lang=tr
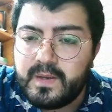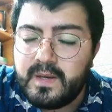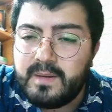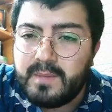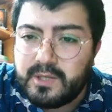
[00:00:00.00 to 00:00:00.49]

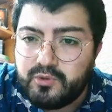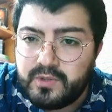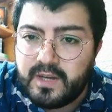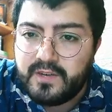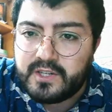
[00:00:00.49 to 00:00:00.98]

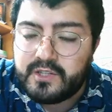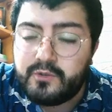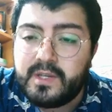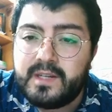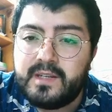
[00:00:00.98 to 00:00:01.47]
Mansur Yavaş'a
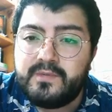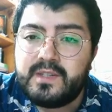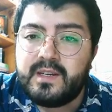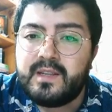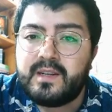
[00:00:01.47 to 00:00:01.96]
yönelik
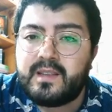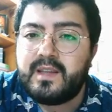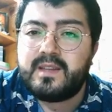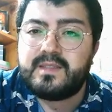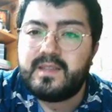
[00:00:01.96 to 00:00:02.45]
iftiralar
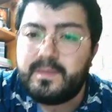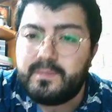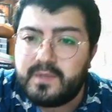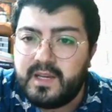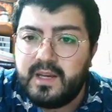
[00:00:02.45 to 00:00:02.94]
ters
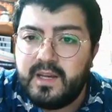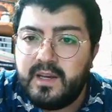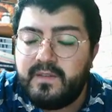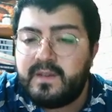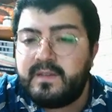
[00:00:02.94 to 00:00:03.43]
tepti.
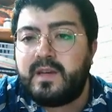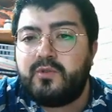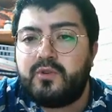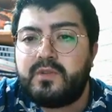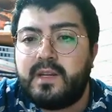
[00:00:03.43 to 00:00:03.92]
E,
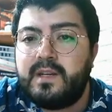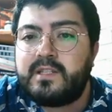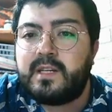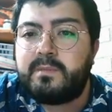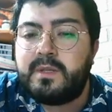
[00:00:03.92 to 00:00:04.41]
rekor
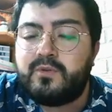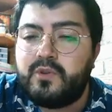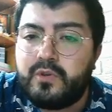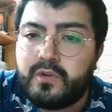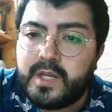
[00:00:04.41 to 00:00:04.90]
denilecek bir
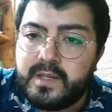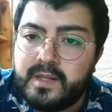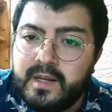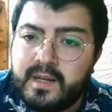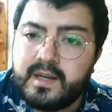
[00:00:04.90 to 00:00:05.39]
oy
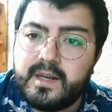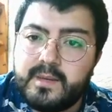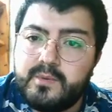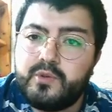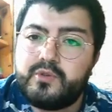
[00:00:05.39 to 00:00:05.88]
oranıyla
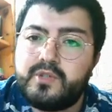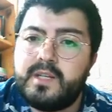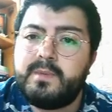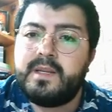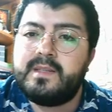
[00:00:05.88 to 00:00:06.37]
Ankara
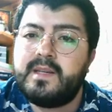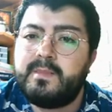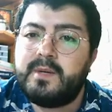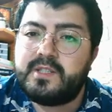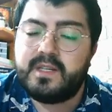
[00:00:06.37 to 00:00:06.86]
Büyükşehir
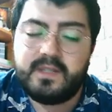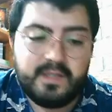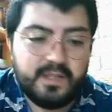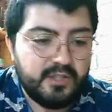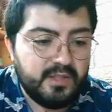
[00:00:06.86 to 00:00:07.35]
Belediye Başkanı
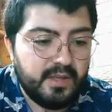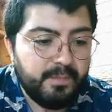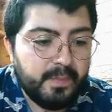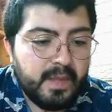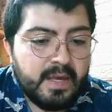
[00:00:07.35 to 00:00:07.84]

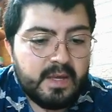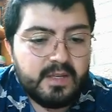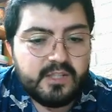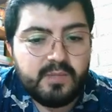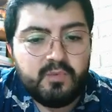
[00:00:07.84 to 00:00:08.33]
seçildi.
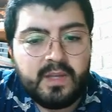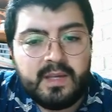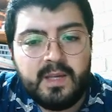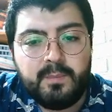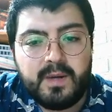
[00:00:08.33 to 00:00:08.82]
Şimdi
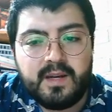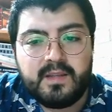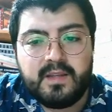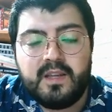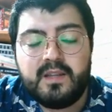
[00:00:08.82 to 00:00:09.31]
de İyi
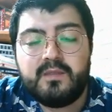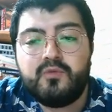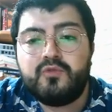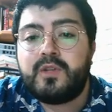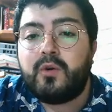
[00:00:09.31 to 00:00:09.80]
Parti'nin
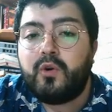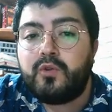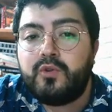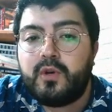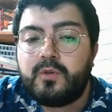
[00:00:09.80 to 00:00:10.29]

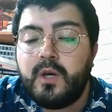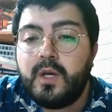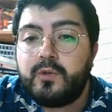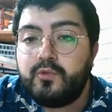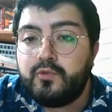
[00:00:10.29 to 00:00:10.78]
%14
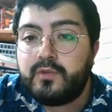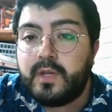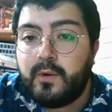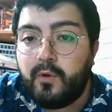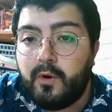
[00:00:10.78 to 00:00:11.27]

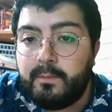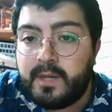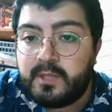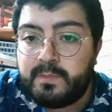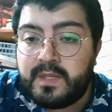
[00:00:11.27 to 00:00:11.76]

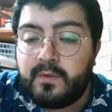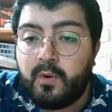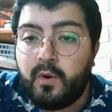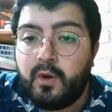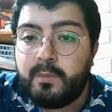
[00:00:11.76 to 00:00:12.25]
%15
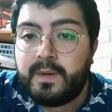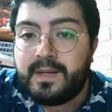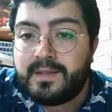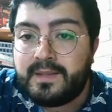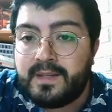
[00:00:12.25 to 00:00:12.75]
bir oy
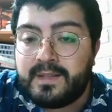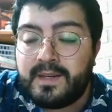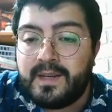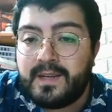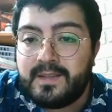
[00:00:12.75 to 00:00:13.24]
bandına
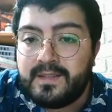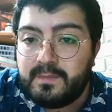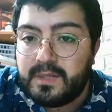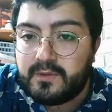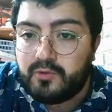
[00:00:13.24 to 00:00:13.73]

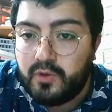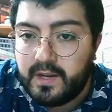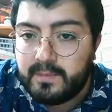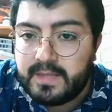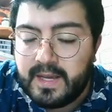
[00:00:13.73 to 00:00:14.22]
dayandığı bir
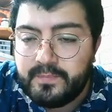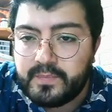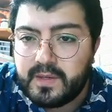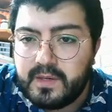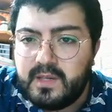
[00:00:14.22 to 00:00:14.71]
dönemde
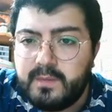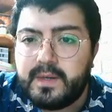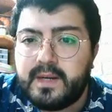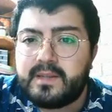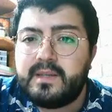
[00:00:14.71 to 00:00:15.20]
İyi
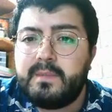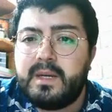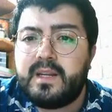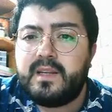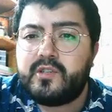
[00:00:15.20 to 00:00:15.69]
Parti'yi
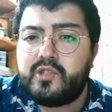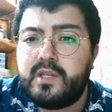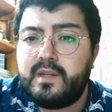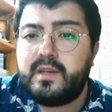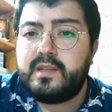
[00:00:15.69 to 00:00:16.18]
Meral
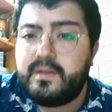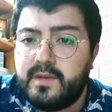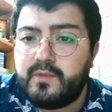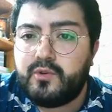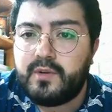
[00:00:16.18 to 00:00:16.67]
Akşener'i
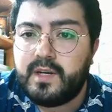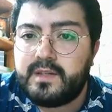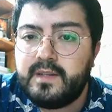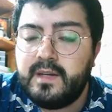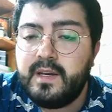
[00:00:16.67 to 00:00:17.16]
hedef
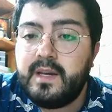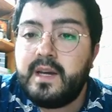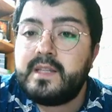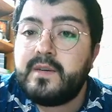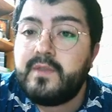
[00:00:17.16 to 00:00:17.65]
alıyorlar.
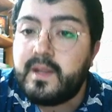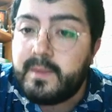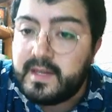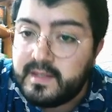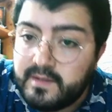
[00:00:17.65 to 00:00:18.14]
Hedef
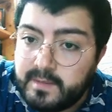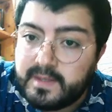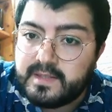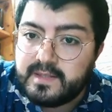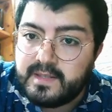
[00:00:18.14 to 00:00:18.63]
almaya devam
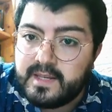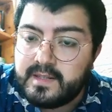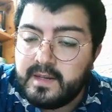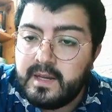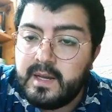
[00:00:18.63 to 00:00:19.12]

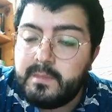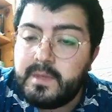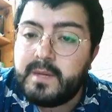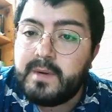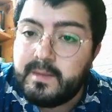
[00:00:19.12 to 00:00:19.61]
etsinler.
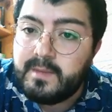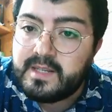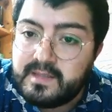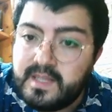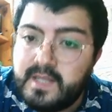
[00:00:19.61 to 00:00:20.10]
Bir bakım
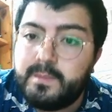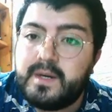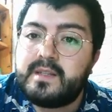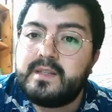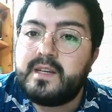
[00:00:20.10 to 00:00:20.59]
aslında İyi
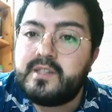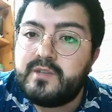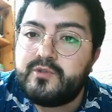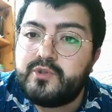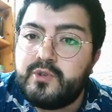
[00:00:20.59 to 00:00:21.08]
Parti'ye
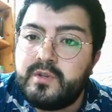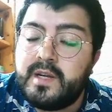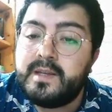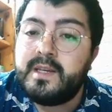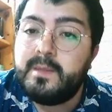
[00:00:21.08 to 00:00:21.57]

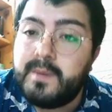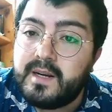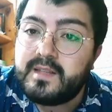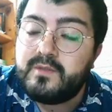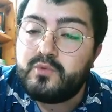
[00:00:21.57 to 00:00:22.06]
çalışıyorlar. İyi
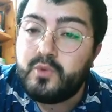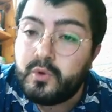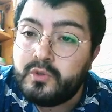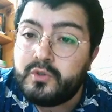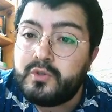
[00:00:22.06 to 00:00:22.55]
Parti'nin
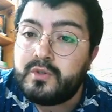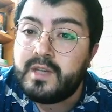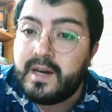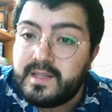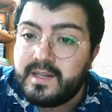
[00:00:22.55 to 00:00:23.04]
oyunu
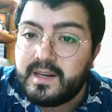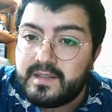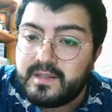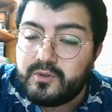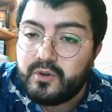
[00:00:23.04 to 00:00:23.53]
daha da
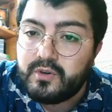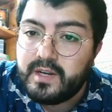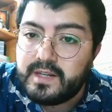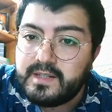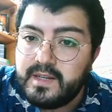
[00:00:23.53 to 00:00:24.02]

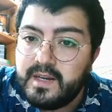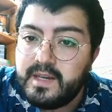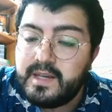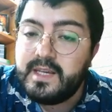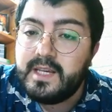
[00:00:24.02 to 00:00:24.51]
artırıyorlar.
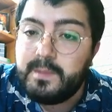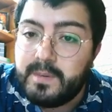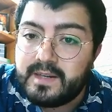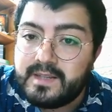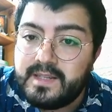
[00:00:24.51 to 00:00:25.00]
İyi
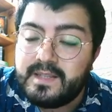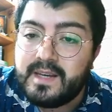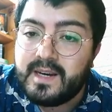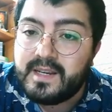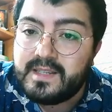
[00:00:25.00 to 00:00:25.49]
Parti'yi
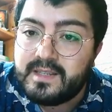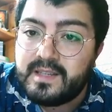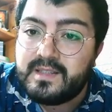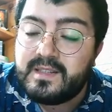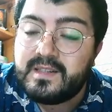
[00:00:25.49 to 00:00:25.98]
daha da
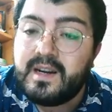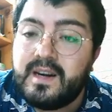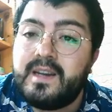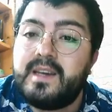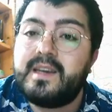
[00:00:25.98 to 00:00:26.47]
tanınır
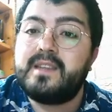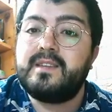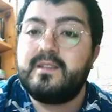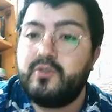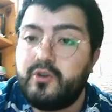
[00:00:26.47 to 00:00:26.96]
hale
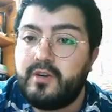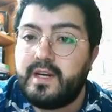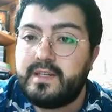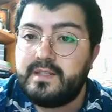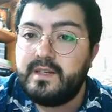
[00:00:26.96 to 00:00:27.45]

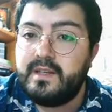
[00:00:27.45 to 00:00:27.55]
getiriyorlar.